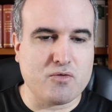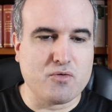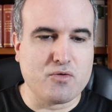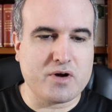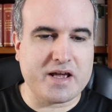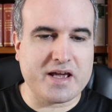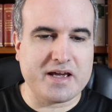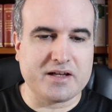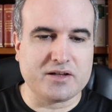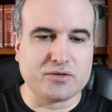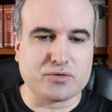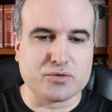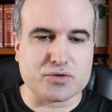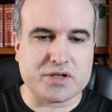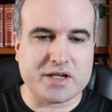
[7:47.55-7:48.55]
un
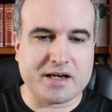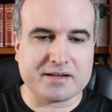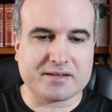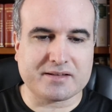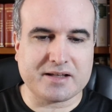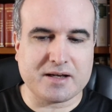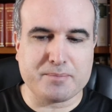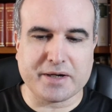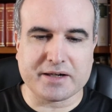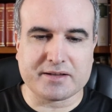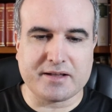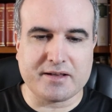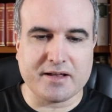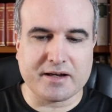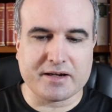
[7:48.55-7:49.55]
entusiasta
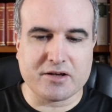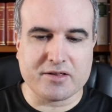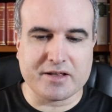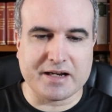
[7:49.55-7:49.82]
partidario